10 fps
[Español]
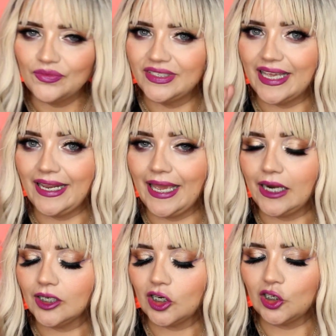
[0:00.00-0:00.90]

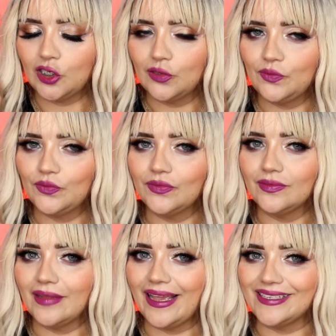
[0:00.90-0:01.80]
serían
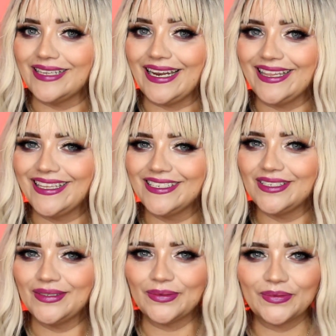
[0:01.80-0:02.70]
excelentes.